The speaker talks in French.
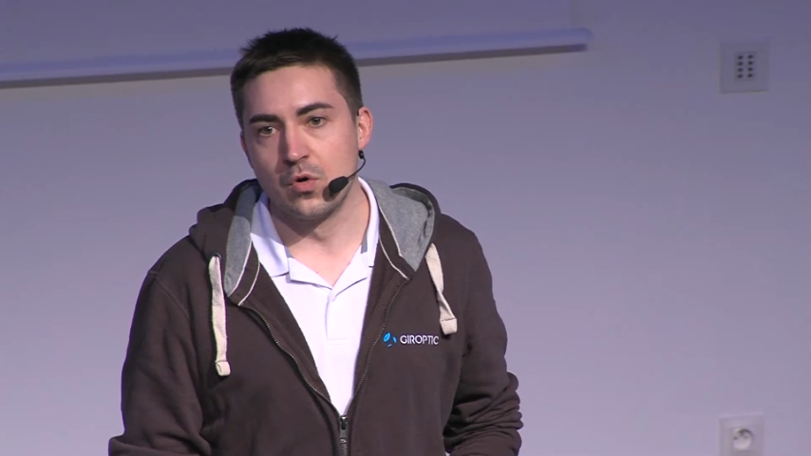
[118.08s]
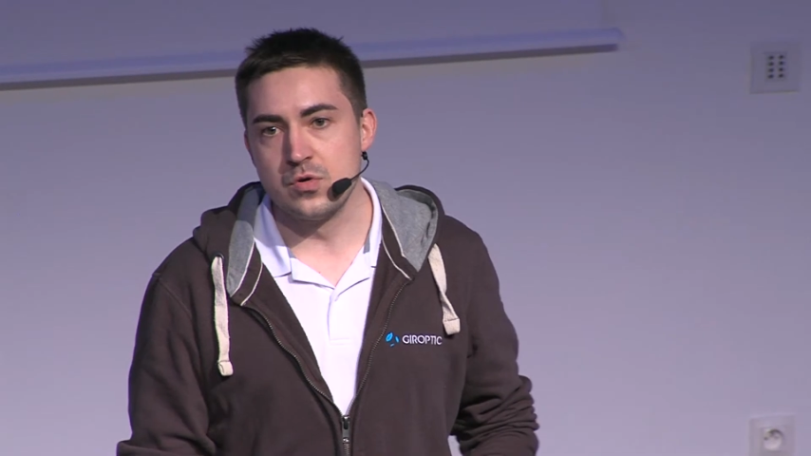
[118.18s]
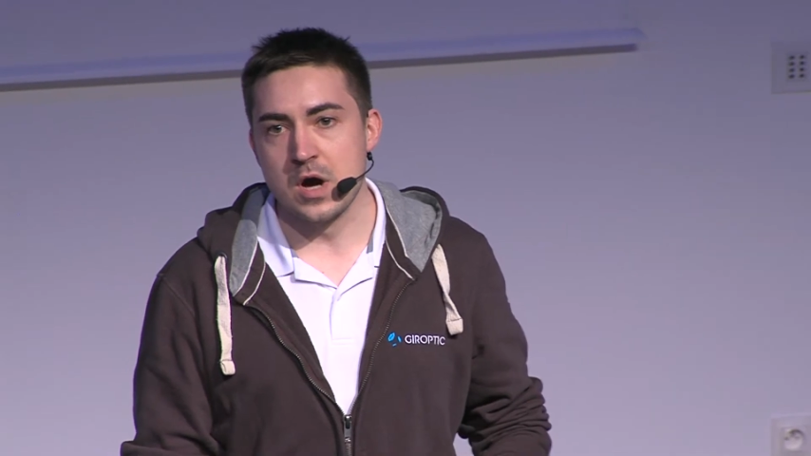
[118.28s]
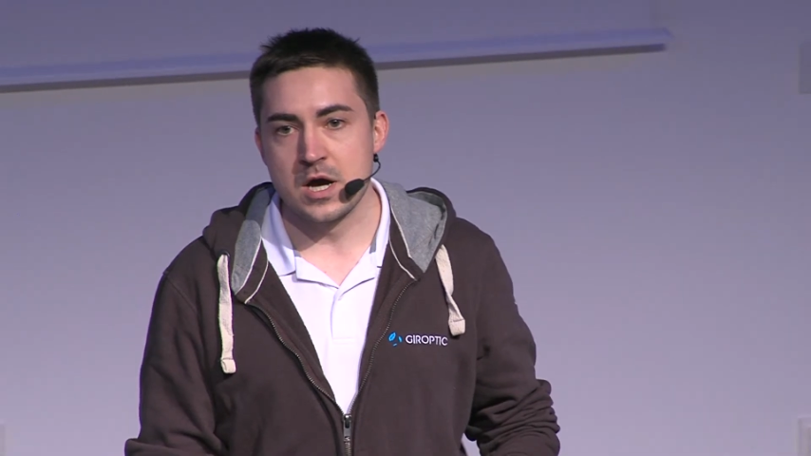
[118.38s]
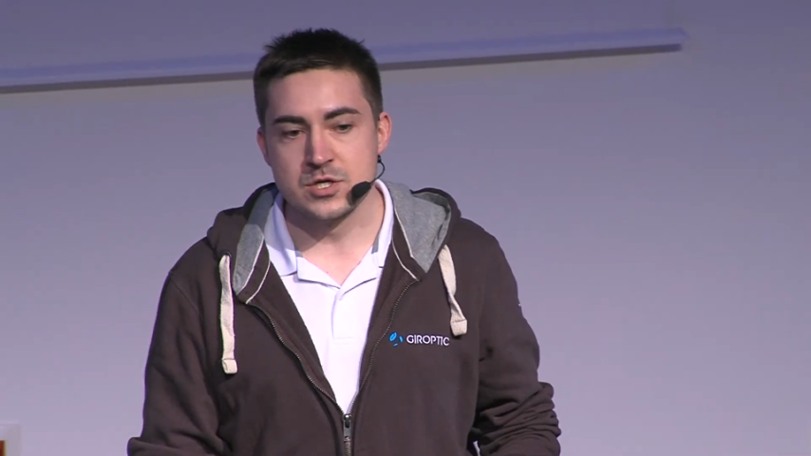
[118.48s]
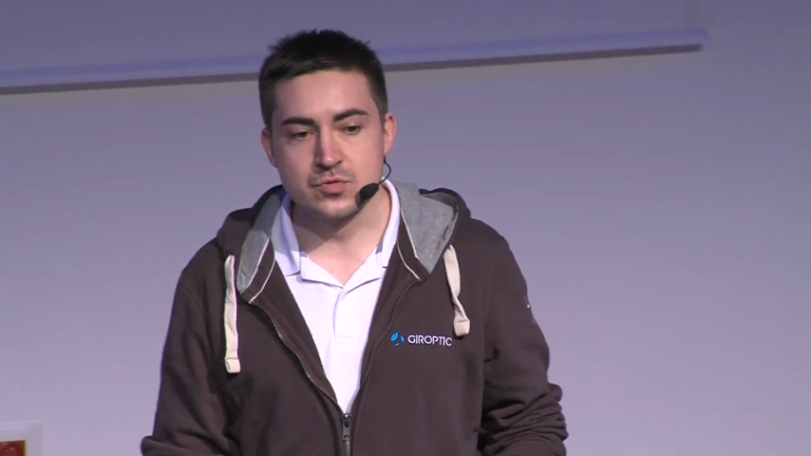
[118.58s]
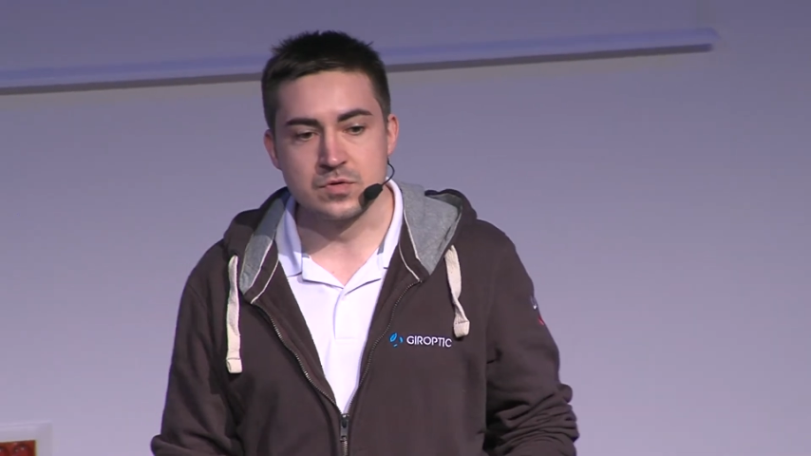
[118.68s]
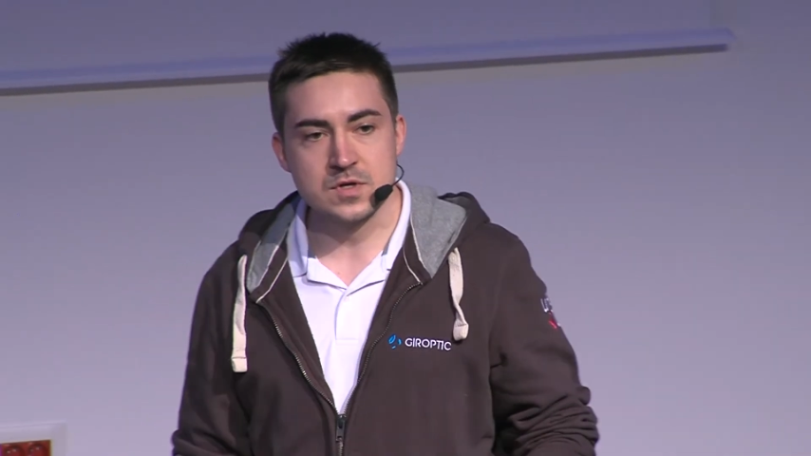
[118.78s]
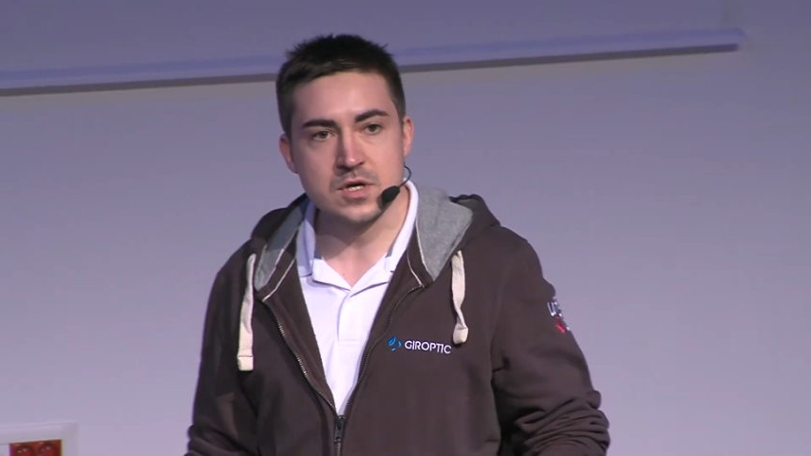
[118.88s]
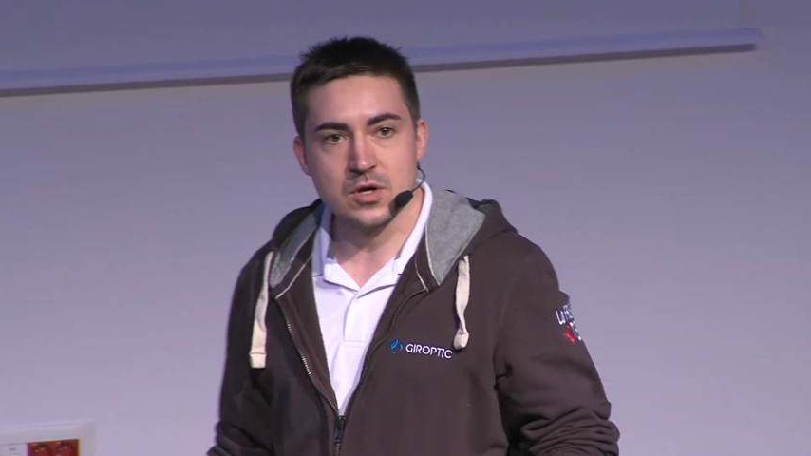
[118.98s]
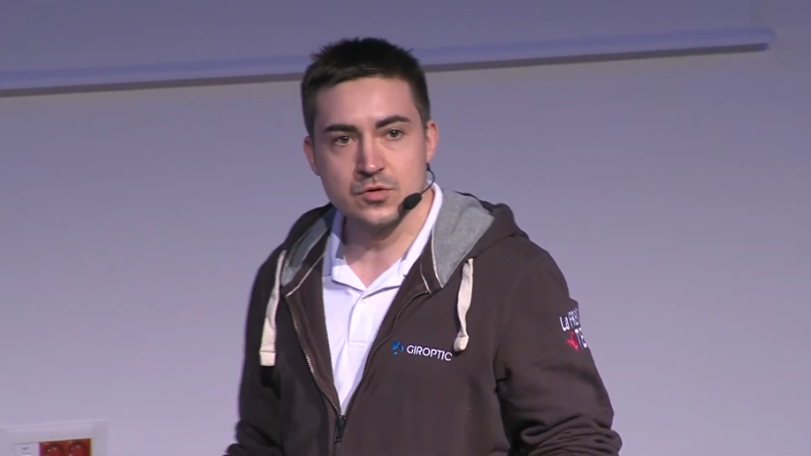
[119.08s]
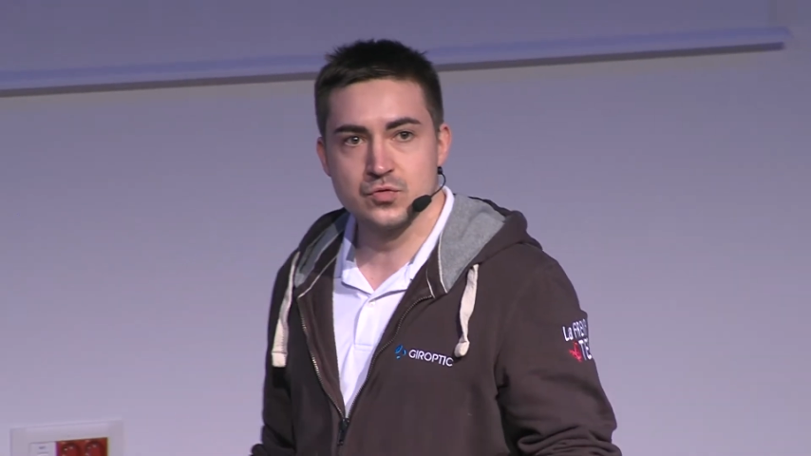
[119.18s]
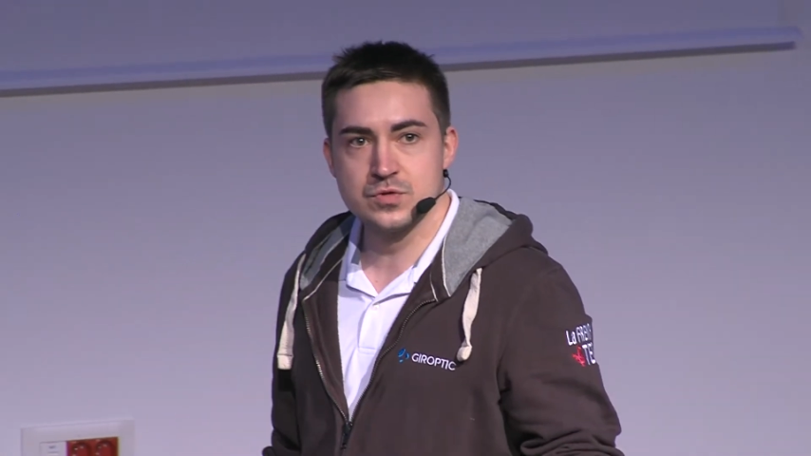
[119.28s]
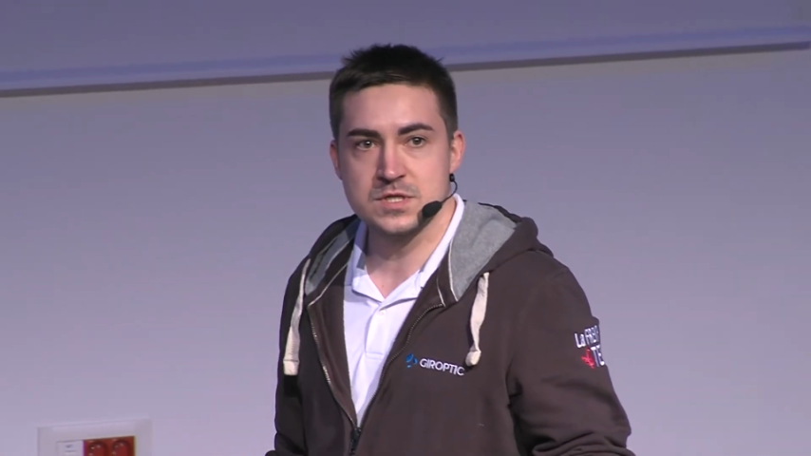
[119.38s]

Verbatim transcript: lui a ajouté tout ce